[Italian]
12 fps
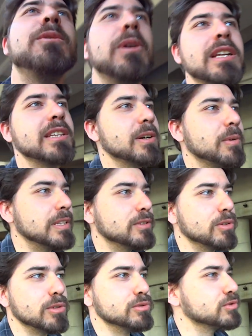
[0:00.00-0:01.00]
Guarda
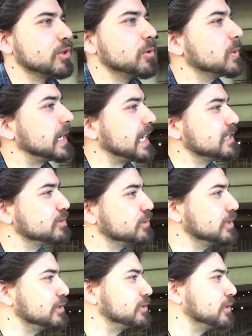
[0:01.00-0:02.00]
quanto non so un cazzo
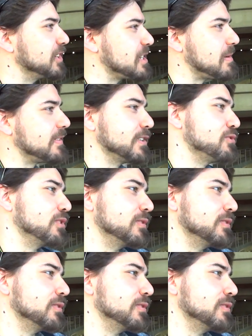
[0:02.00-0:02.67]
di storia ma faccio